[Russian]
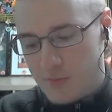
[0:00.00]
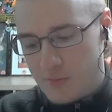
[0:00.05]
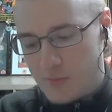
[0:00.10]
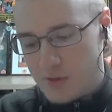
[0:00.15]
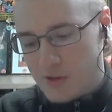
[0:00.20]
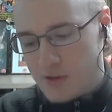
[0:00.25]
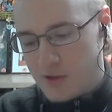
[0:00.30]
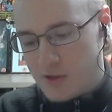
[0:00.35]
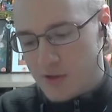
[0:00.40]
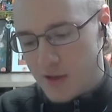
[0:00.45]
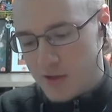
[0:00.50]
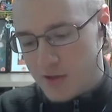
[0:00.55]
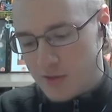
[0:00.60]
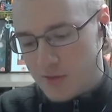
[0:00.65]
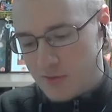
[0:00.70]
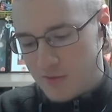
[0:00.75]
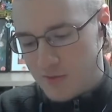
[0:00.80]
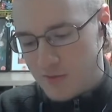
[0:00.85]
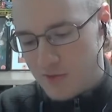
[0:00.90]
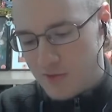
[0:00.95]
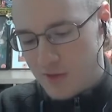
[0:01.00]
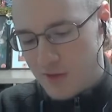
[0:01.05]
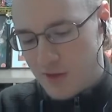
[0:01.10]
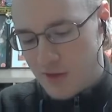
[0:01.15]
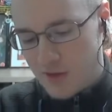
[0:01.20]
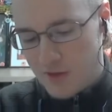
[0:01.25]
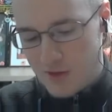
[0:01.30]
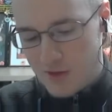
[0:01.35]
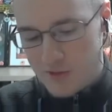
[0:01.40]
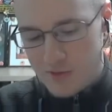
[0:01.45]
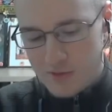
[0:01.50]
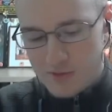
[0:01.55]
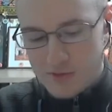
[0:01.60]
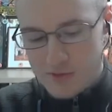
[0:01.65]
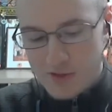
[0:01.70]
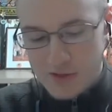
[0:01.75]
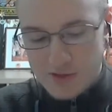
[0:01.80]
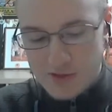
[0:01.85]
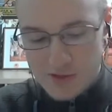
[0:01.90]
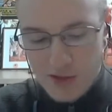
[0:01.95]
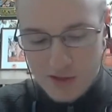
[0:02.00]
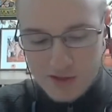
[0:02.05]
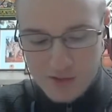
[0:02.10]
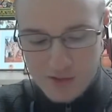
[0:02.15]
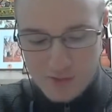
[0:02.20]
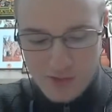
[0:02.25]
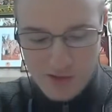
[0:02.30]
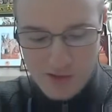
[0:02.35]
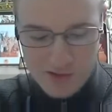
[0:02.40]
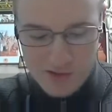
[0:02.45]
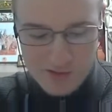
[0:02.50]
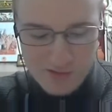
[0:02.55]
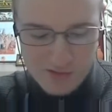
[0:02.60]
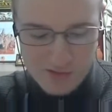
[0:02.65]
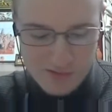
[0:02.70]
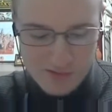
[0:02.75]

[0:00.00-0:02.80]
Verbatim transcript: посещать все страны мира,